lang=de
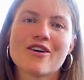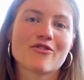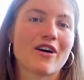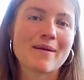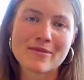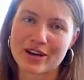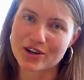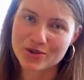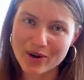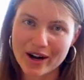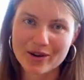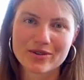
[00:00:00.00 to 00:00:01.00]
Vor allem bei
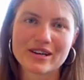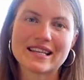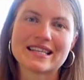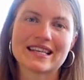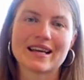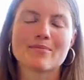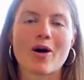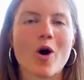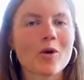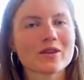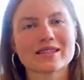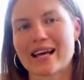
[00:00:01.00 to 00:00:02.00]
naturheilkundlichen Dingen
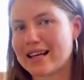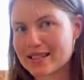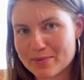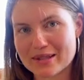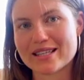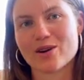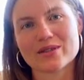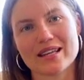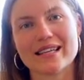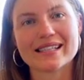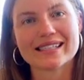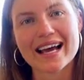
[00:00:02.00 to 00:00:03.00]
braucht es alles ein bisschen auch
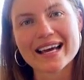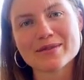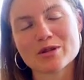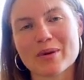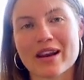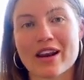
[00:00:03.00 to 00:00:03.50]
seine Zeit, bis man